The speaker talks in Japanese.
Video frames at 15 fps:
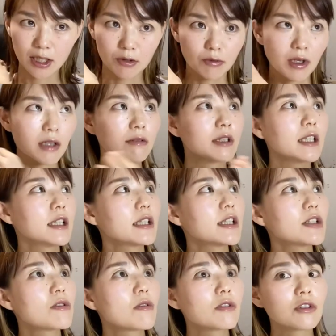確定
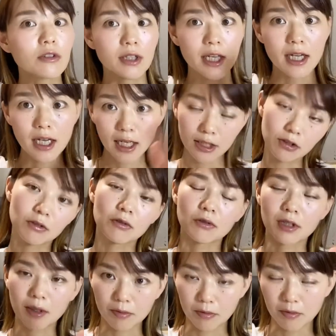申告書の控えというのを
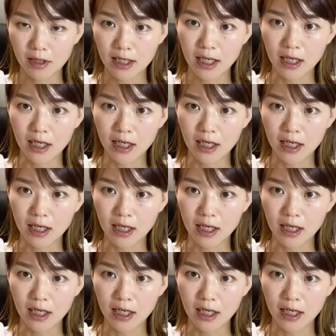多分